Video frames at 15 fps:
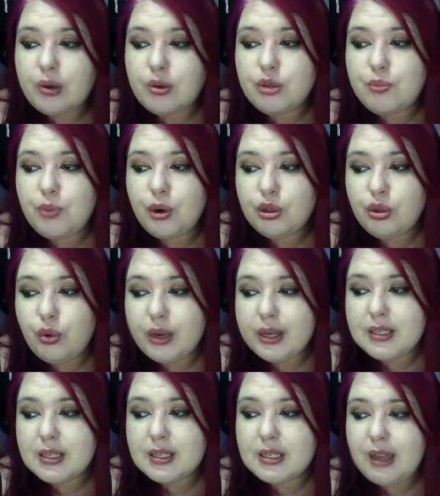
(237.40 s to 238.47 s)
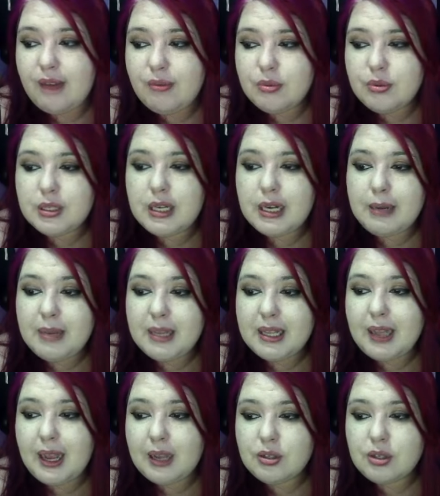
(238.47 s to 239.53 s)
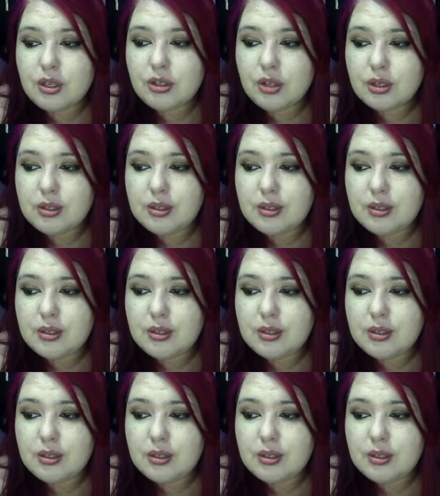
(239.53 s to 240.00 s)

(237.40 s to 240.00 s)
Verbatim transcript: os portões, estávamos limitados às nossas